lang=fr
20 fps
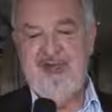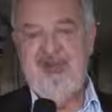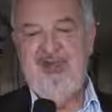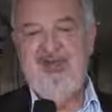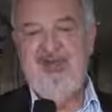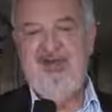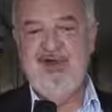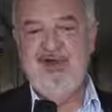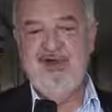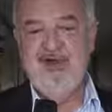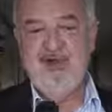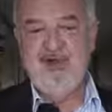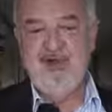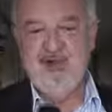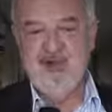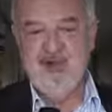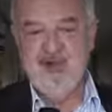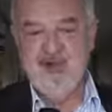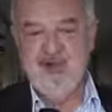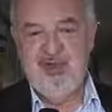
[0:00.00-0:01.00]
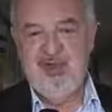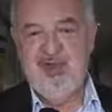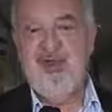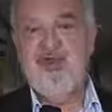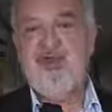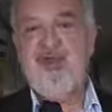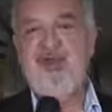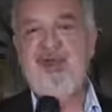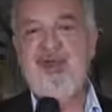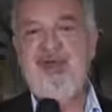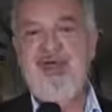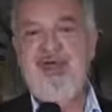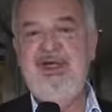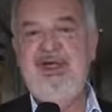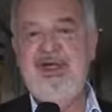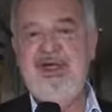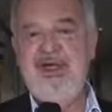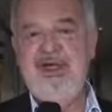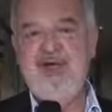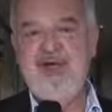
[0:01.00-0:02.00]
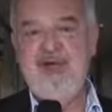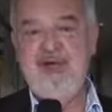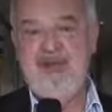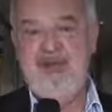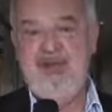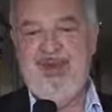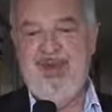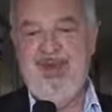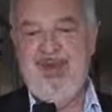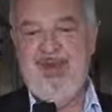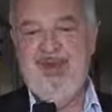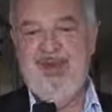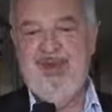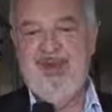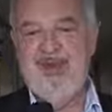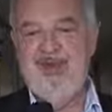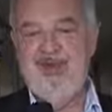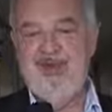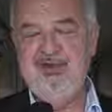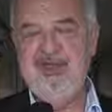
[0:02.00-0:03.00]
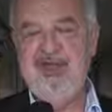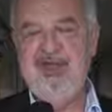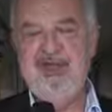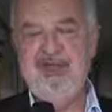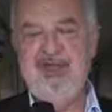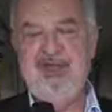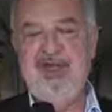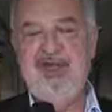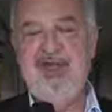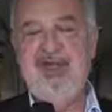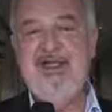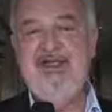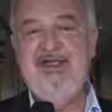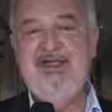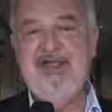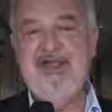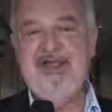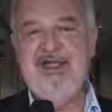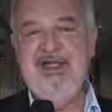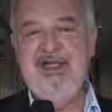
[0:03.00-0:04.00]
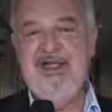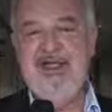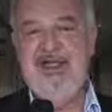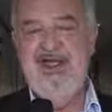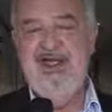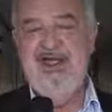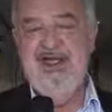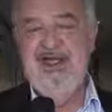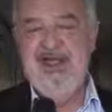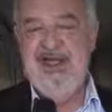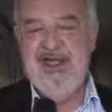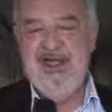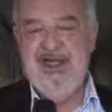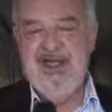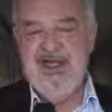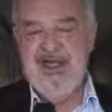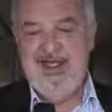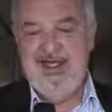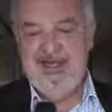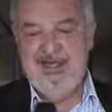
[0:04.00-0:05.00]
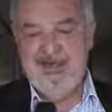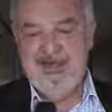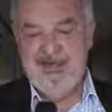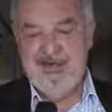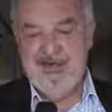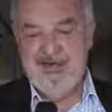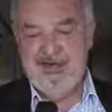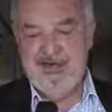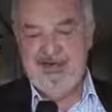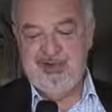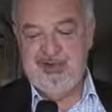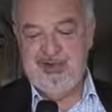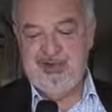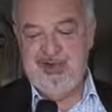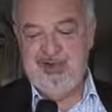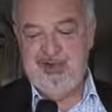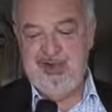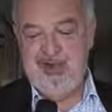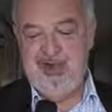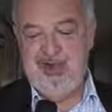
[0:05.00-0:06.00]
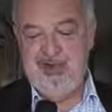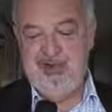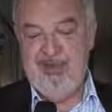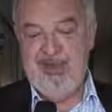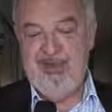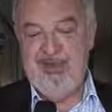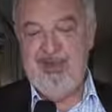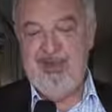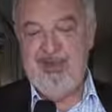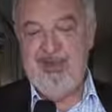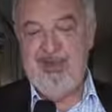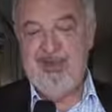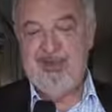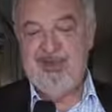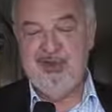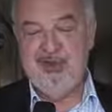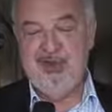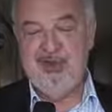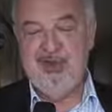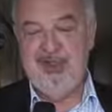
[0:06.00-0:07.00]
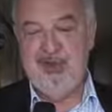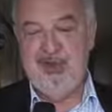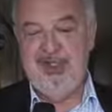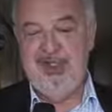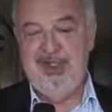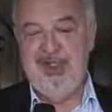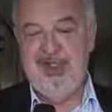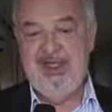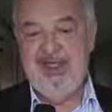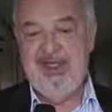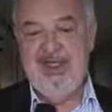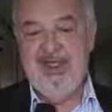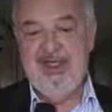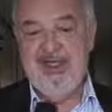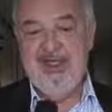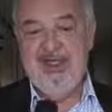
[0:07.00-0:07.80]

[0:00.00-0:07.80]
de différentes sources, y compris ANR, européen, conseil régional, etc. Et euh, cette dynamique d'expansion est,